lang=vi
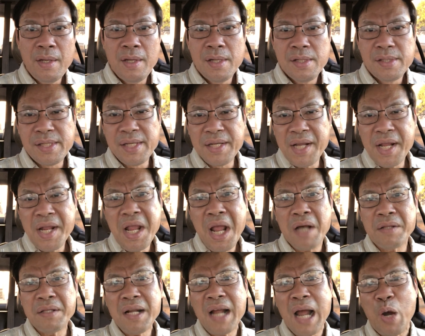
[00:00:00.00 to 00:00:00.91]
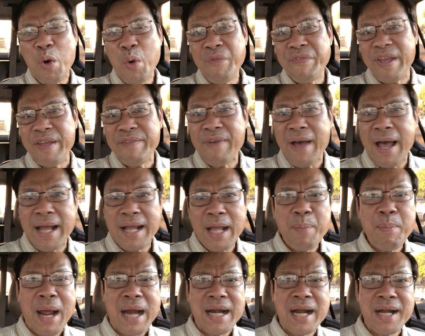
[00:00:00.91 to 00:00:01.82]
Xin kính chào tất cả quý vị và
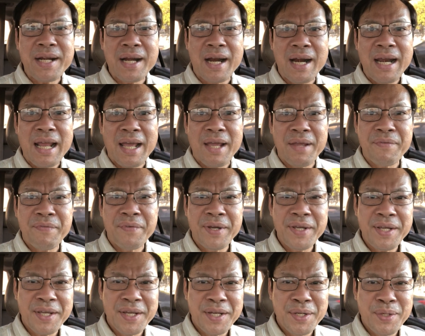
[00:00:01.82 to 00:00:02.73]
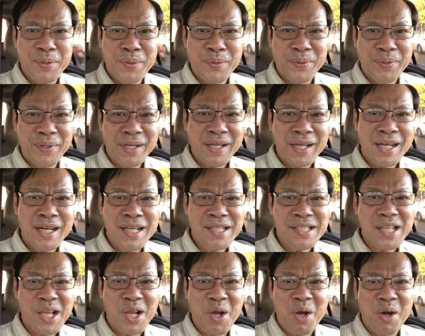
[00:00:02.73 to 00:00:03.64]
các bạn đã trở lại với kênh của Cali
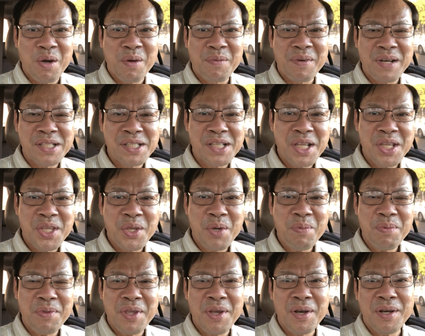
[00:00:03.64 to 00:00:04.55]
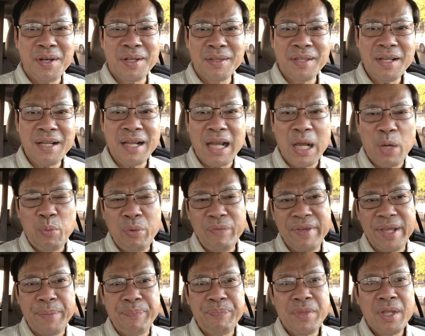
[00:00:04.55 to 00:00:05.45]
Sài Gòn và xin chúc cho tất cả quý
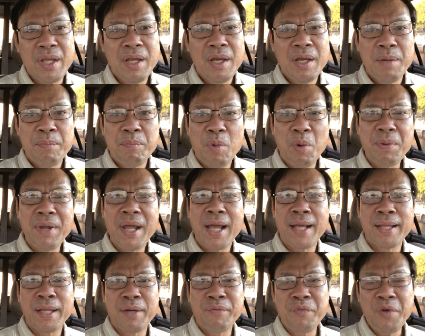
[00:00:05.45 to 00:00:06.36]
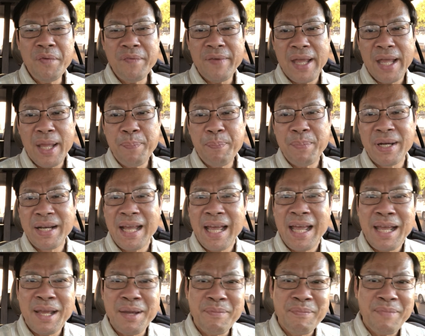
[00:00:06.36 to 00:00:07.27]
vị một ngày thật vui vẻ, bình
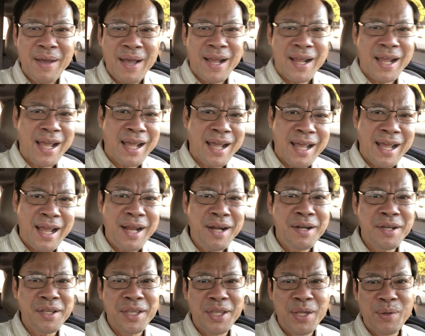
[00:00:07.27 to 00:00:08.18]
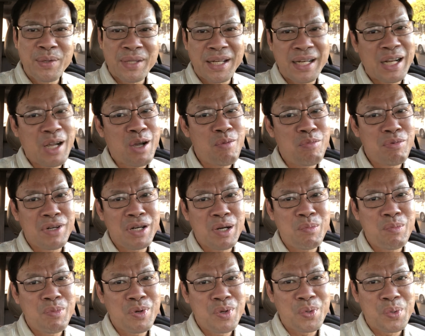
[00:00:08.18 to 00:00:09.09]
an và gặt hái được nhiều thành công
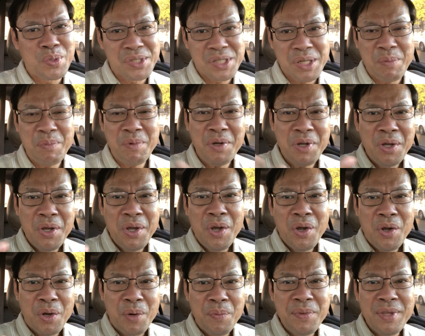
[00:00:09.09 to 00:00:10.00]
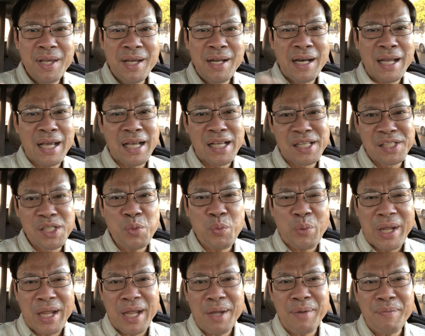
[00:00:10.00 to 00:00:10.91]
trong cuộc sống cũng như là sức
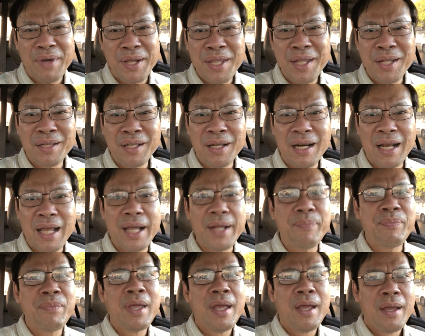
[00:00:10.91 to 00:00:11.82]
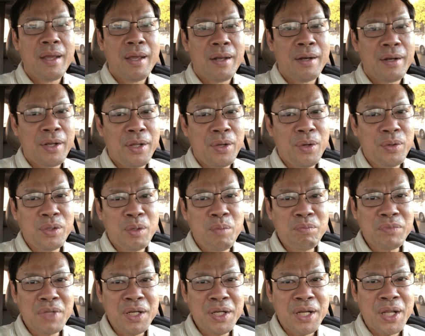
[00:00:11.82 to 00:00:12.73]
khỏe và như thường lệ. Nếu
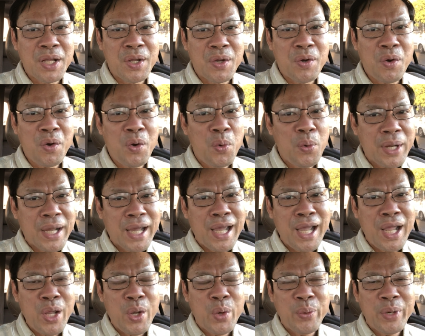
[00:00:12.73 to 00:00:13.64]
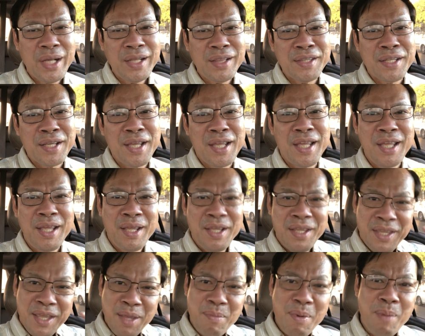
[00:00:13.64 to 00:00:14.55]
thông tin này có ok, hữu ích thì
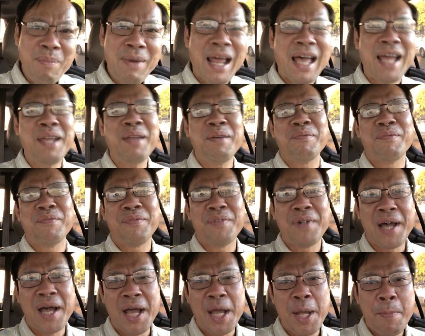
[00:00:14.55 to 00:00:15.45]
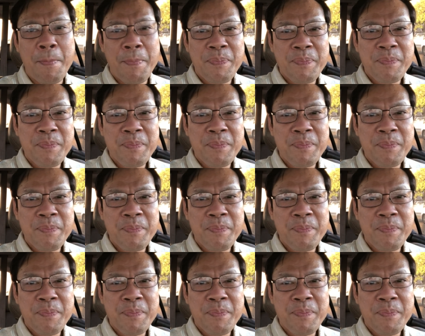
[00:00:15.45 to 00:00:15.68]
chỉ bấm like và